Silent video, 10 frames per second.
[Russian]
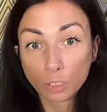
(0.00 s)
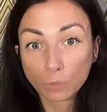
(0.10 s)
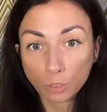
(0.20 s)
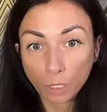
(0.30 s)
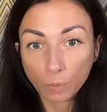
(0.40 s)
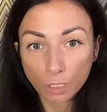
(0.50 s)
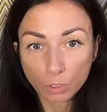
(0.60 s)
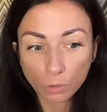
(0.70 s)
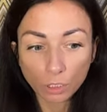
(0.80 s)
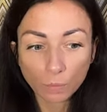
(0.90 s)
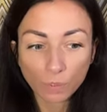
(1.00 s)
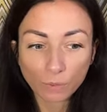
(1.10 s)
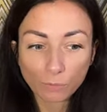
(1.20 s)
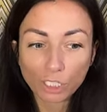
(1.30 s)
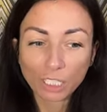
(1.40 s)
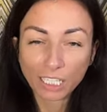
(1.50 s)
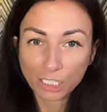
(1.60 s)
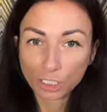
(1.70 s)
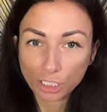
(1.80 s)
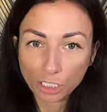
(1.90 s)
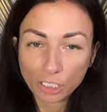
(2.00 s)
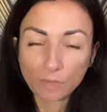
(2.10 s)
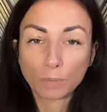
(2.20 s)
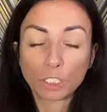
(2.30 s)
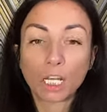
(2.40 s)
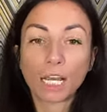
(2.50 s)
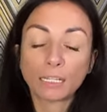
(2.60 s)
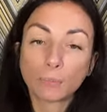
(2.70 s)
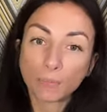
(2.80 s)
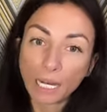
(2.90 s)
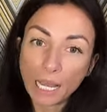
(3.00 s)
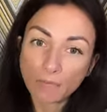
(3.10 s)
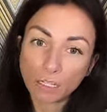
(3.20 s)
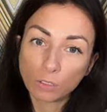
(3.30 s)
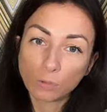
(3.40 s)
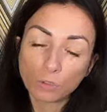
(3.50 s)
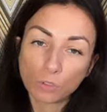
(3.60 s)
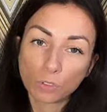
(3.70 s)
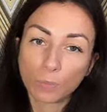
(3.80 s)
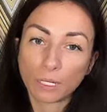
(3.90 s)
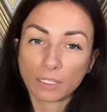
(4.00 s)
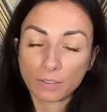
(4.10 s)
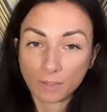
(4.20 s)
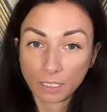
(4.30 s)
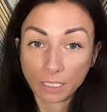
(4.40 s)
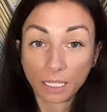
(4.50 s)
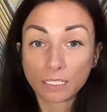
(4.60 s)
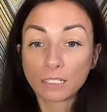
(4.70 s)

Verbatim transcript: Почему так происходит? Потому что наша жизнь вообще это про эволюцию и про развитие.